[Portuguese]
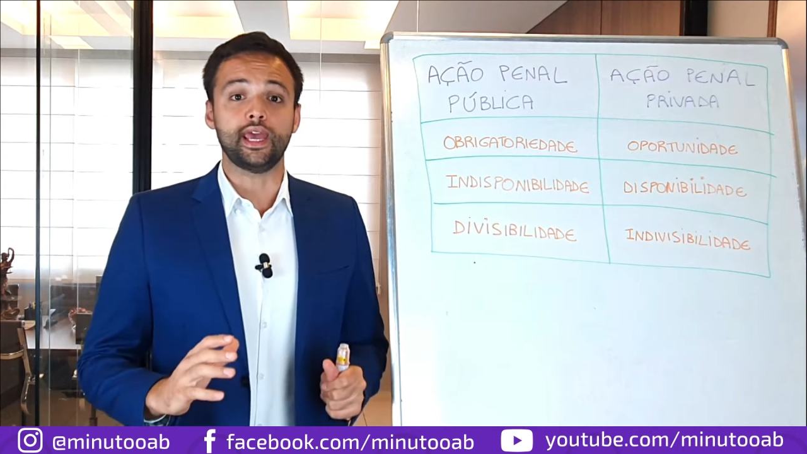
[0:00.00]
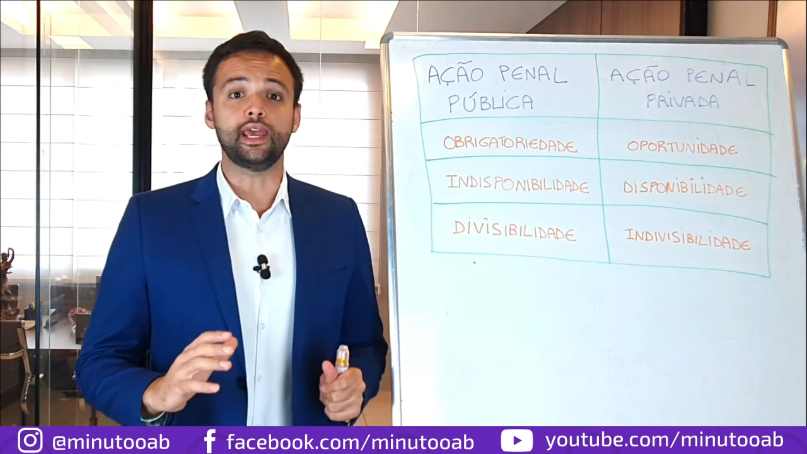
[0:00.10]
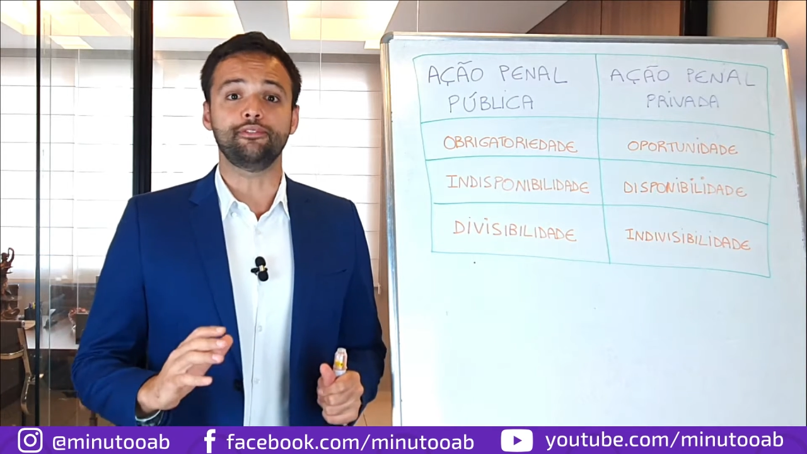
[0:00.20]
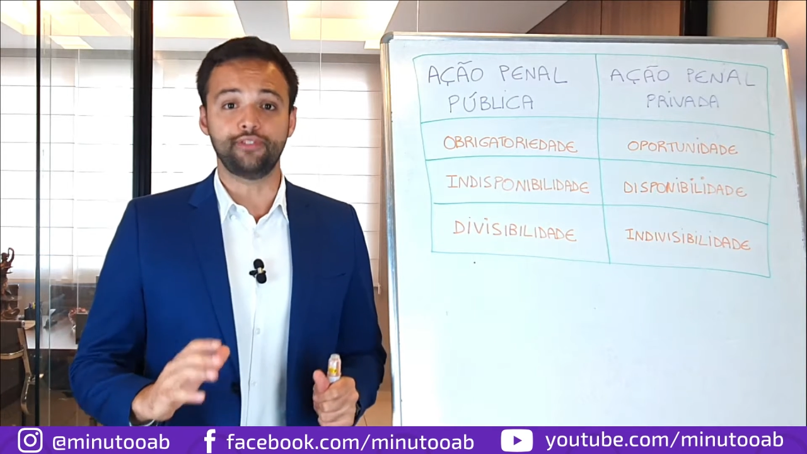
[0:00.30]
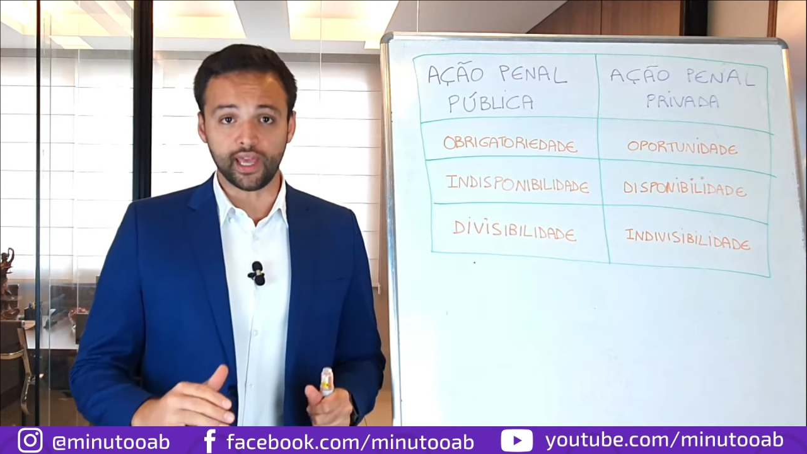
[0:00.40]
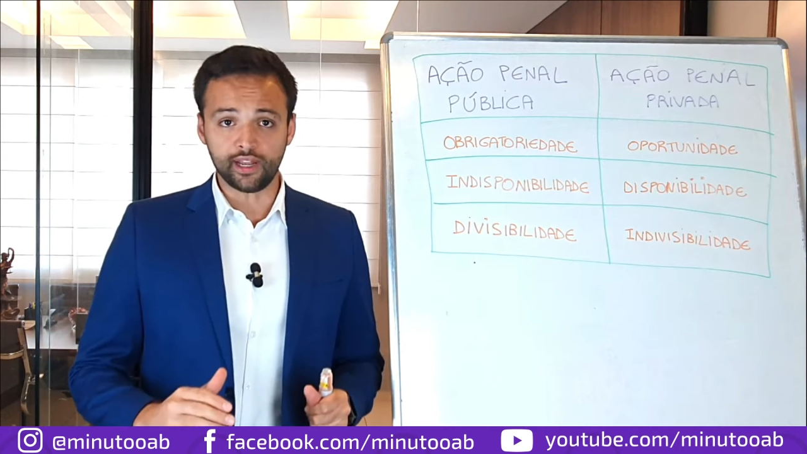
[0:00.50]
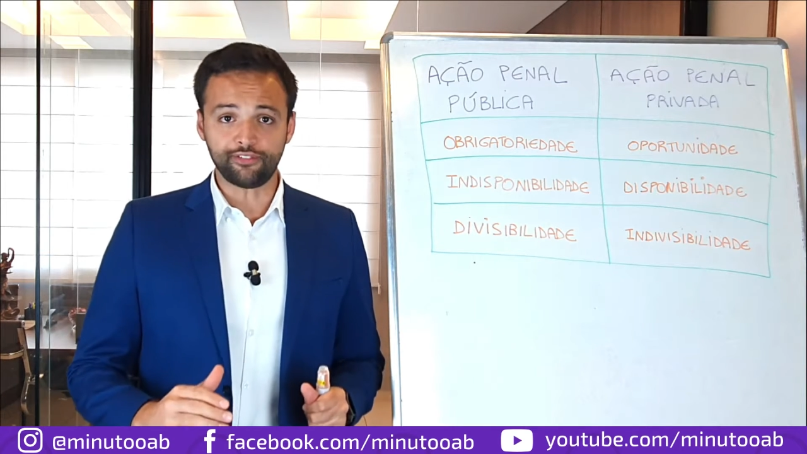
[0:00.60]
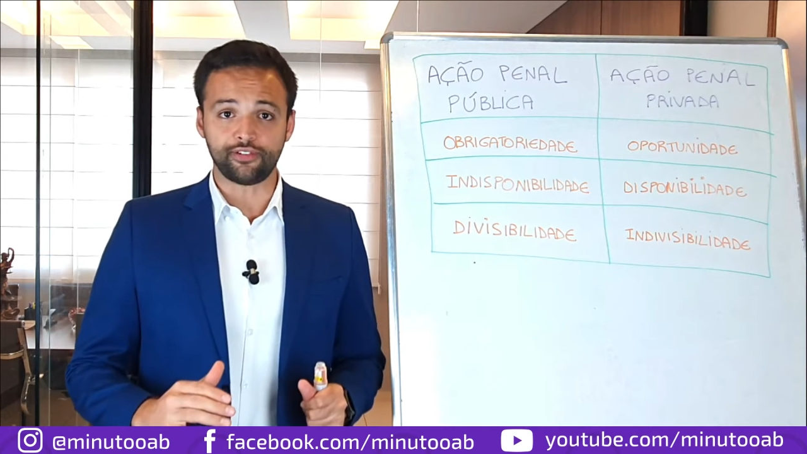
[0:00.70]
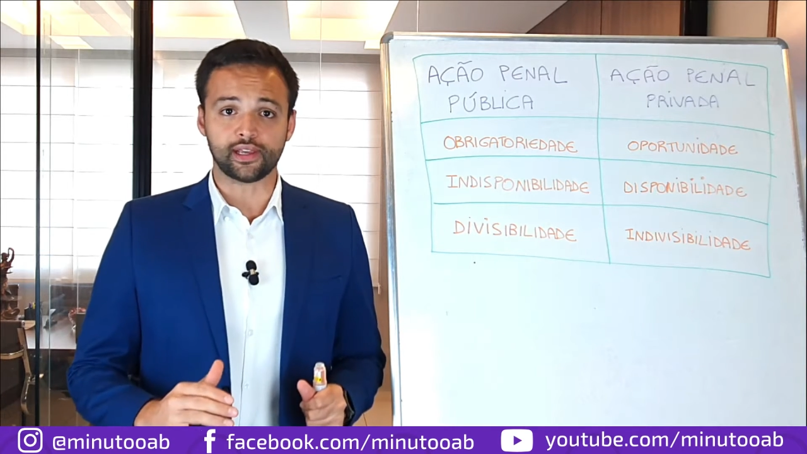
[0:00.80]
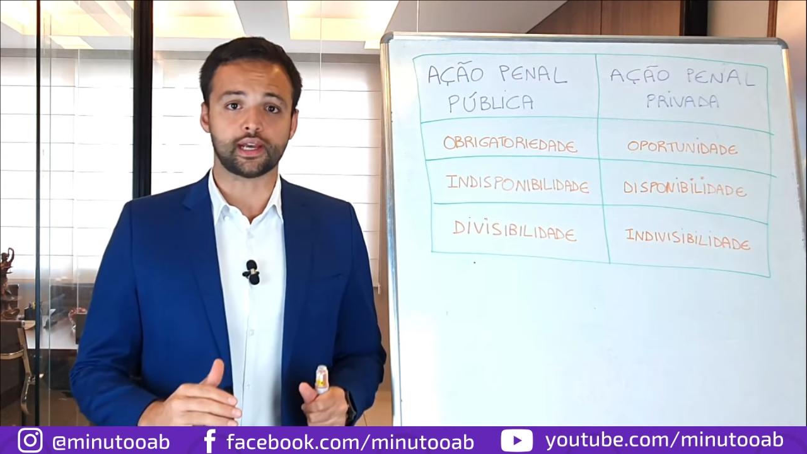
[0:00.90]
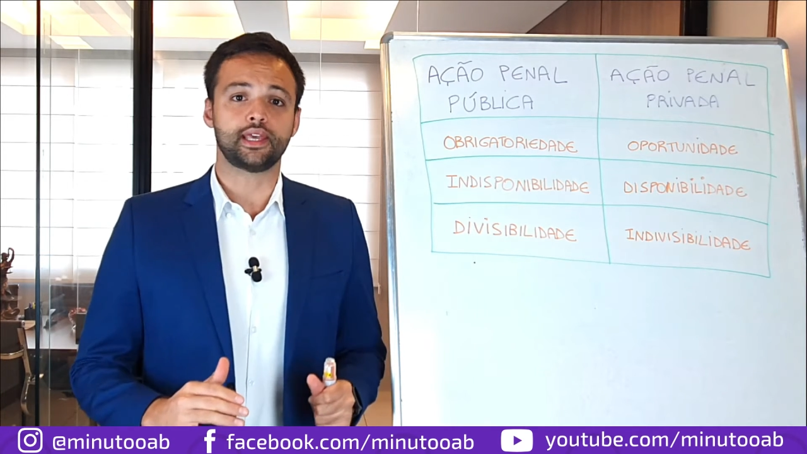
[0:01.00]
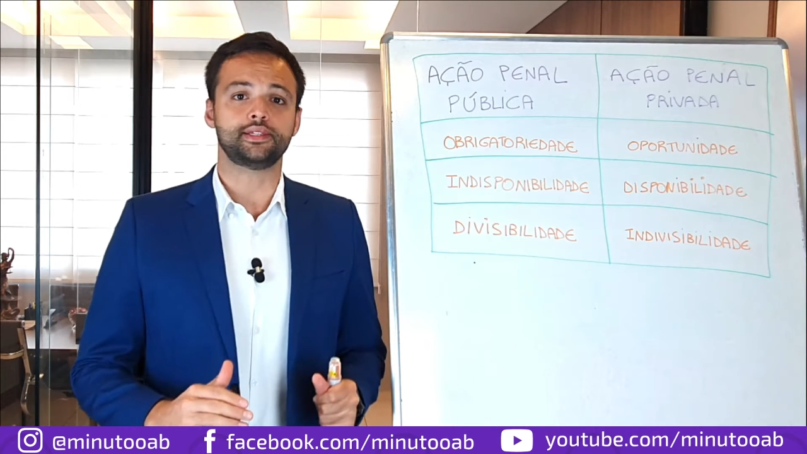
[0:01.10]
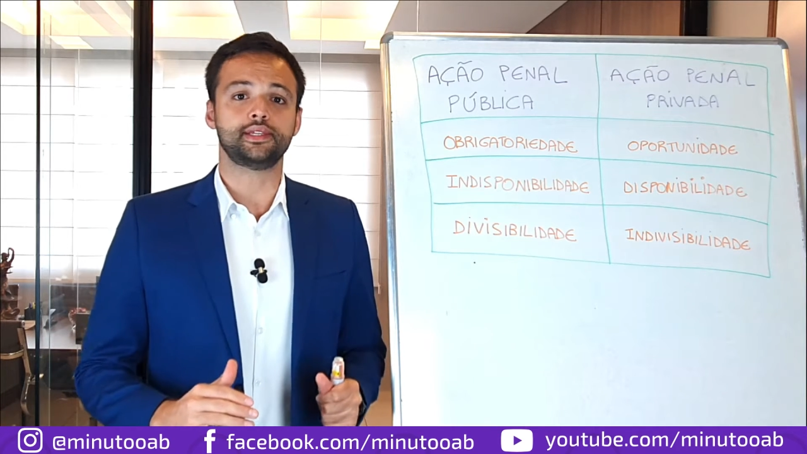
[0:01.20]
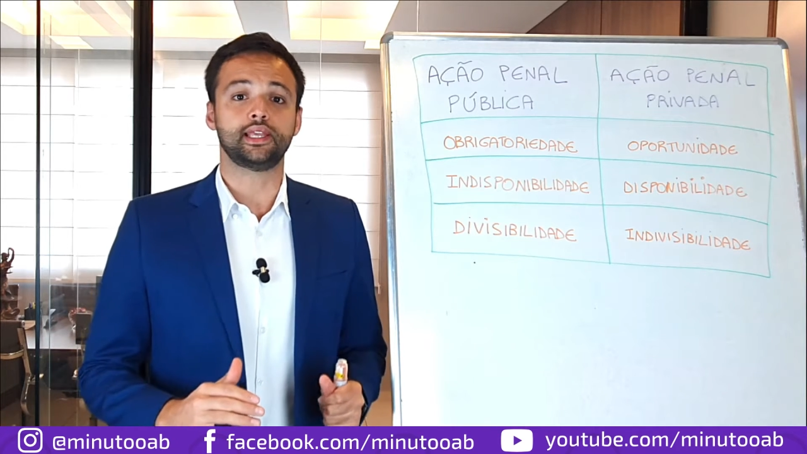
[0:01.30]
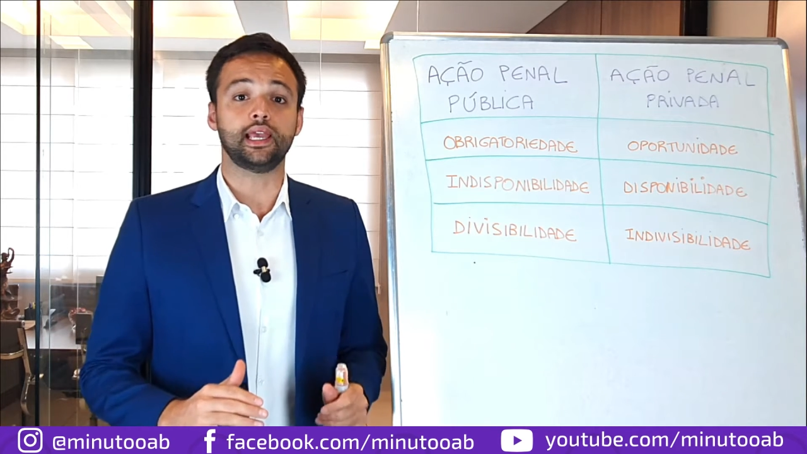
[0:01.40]
e verifica que
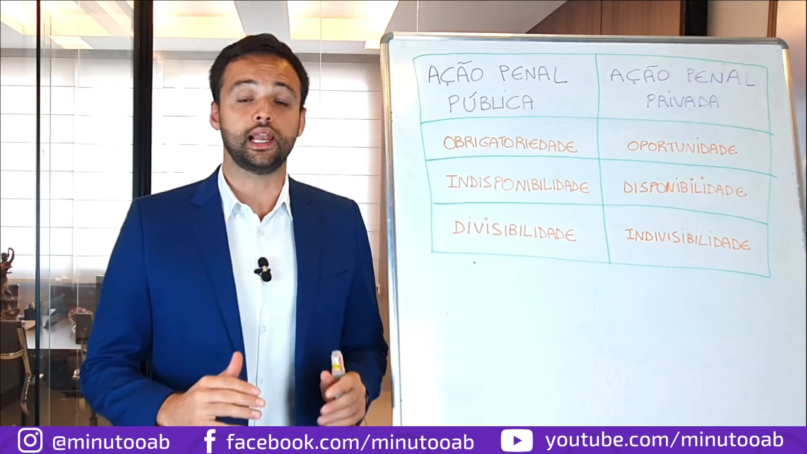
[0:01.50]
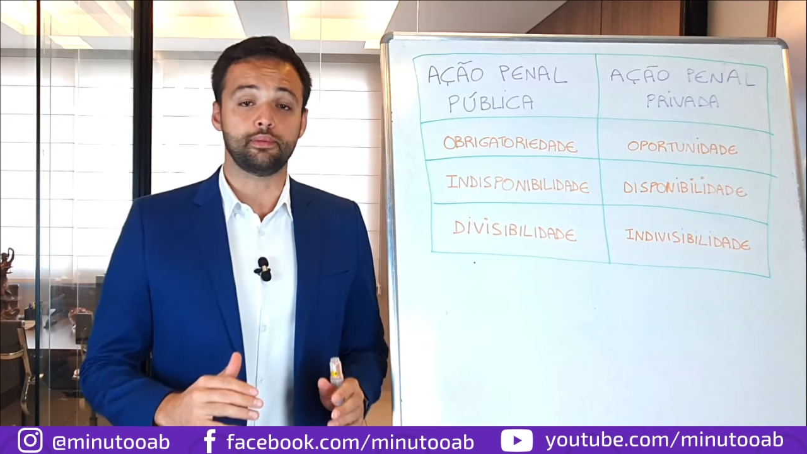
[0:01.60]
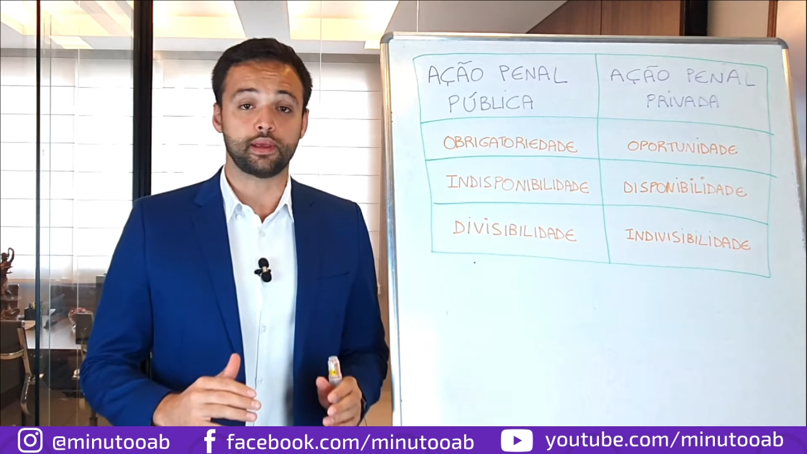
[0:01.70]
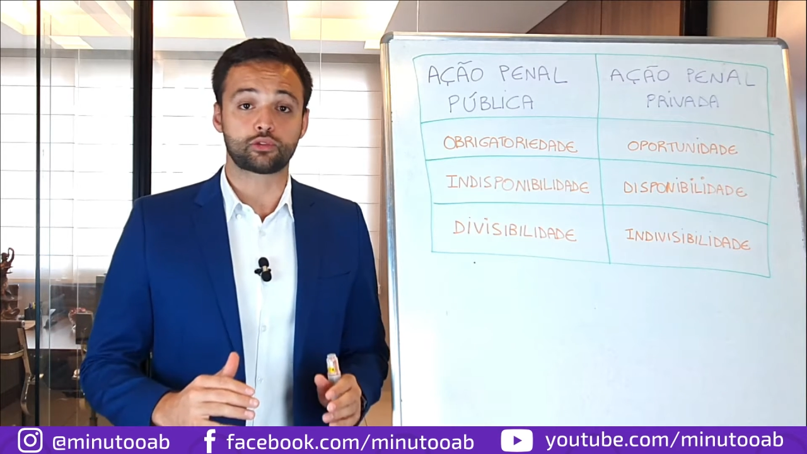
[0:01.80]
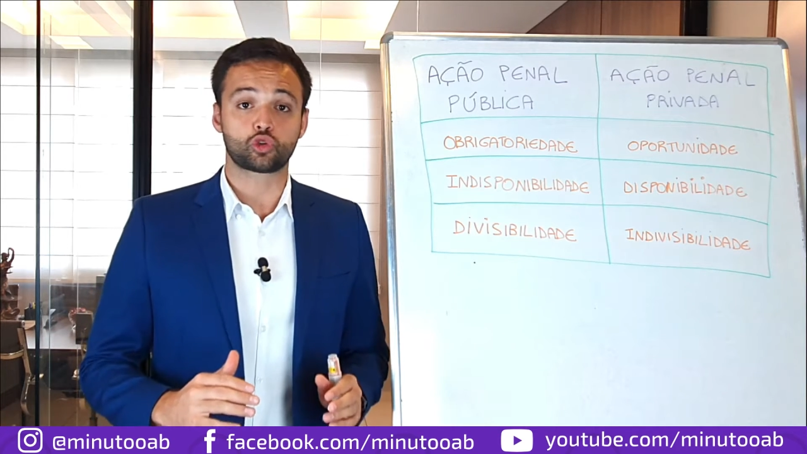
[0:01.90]
existem elementos